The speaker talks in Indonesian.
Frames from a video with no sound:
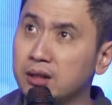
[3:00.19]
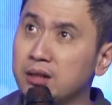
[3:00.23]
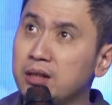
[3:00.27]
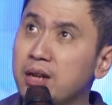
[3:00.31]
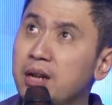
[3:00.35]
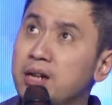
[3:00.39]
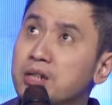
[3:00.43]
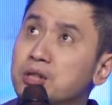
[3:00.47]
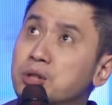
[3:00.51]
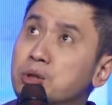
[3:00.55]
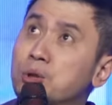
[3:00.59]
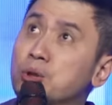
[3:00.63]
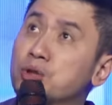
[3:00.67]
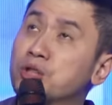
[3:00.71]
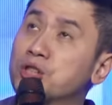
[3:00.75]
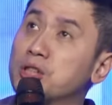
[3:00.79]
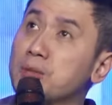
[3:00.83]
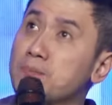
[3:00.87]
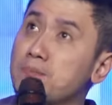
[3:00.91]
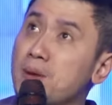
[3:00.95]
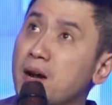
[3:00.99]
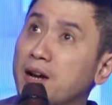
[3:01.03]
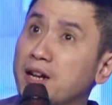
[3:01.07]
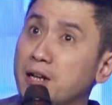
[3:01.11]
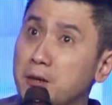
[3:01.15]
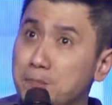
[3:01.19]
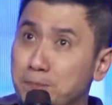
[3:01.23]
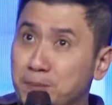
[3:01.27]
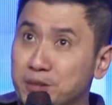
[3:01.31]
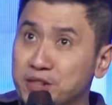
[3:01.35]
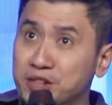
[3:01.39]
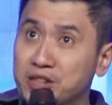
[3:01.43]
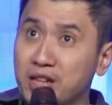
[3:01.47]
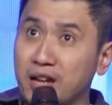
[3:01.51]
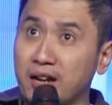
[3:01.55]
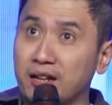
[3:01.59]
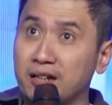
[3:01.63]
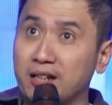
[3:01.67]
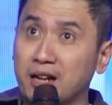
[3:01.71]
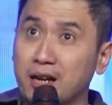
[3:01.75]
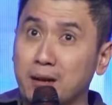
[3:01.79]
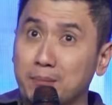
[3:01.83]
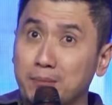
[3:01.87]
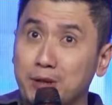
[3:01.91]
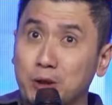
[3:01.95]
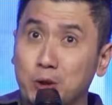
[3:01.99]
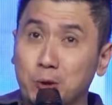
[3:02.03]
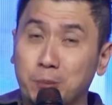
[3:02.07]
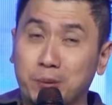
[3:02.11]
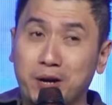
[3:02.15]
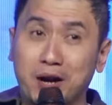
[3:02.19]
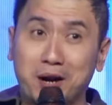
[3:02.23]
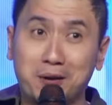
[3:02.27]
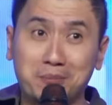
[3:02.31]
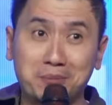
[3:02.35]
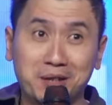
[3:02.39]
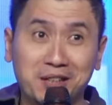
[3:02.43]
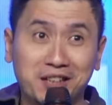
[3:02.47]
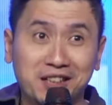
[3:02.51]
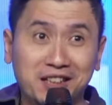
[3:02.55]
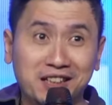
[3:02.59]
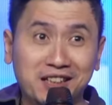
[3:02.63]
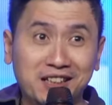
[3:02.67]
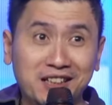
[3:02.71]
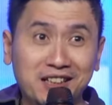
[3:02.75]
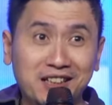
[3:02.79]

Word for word: Yesus semakin besar dalam hidup kami.